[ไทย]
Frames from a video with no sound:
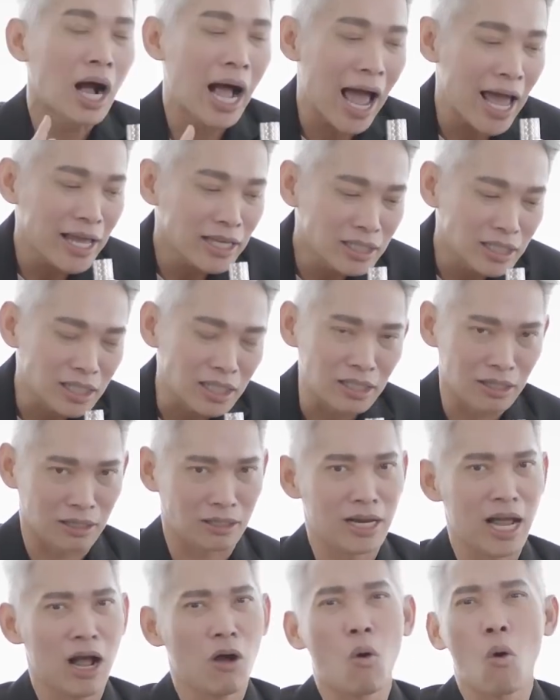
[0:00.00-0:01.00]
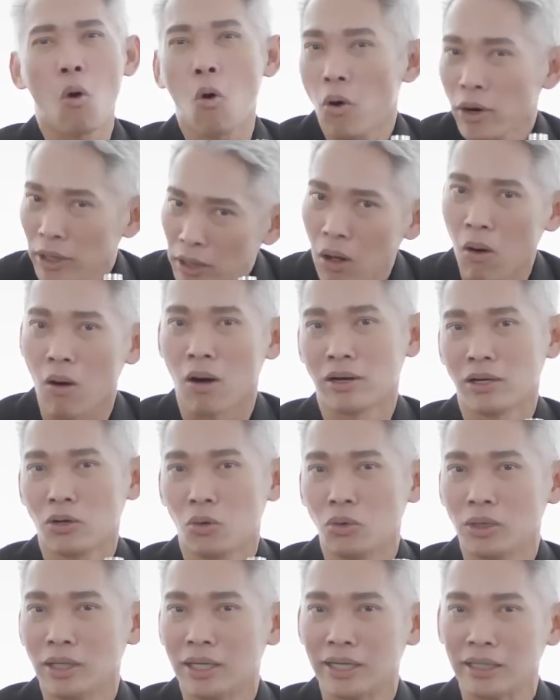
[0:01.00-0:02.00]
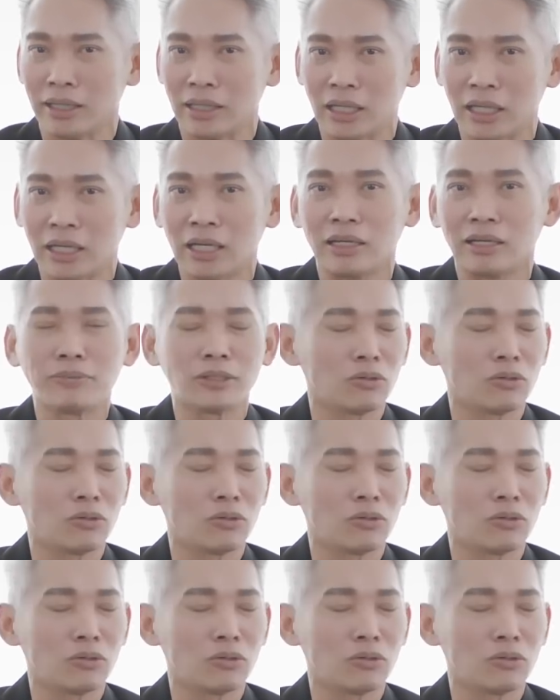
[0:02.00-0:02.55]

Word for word: ใครฉีดนะโคตรหล่อเลยคุณกลิ่นนี้